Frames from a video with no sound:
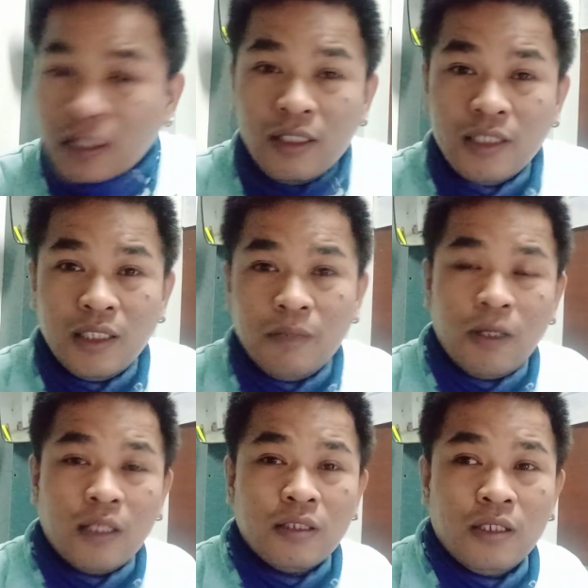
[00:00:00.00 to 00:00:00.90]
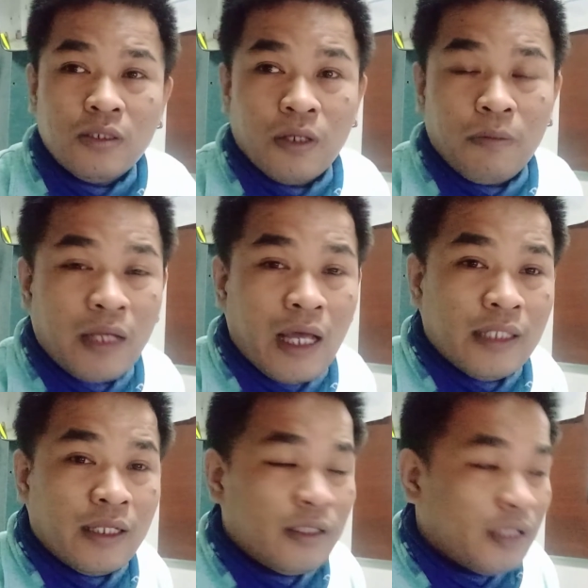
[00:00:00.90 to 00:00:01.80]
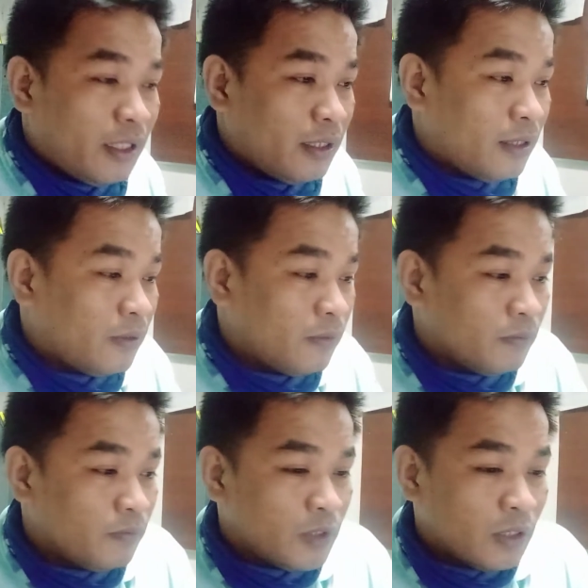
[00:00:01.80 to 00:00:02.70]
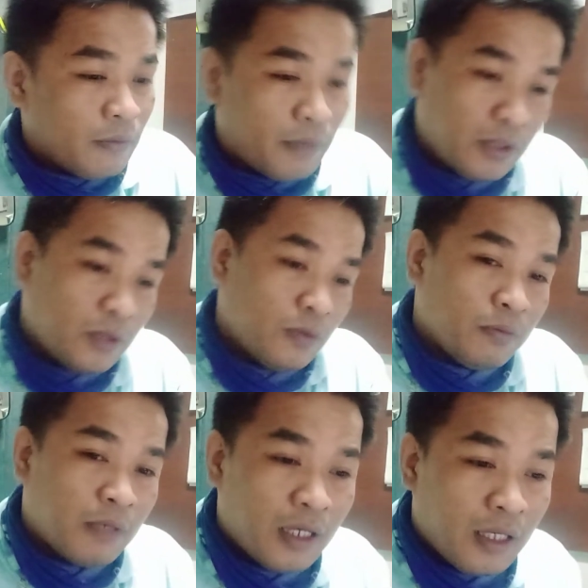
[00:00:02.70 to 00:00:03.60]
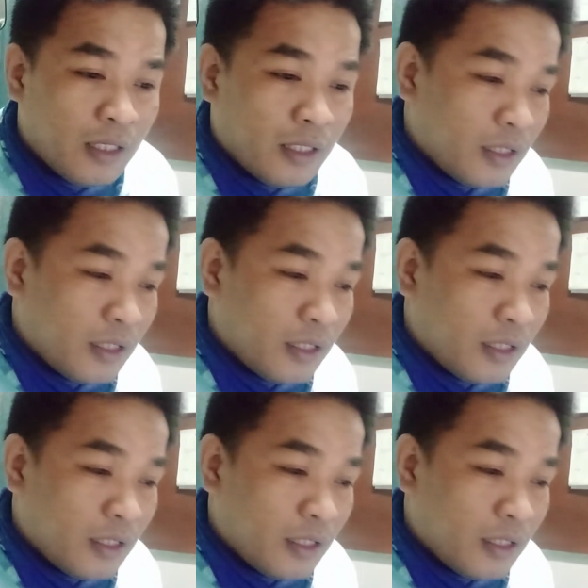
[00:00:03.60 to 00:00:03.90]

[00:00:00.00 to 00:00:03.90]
nadidisinfect dito every other day. Pati itong mga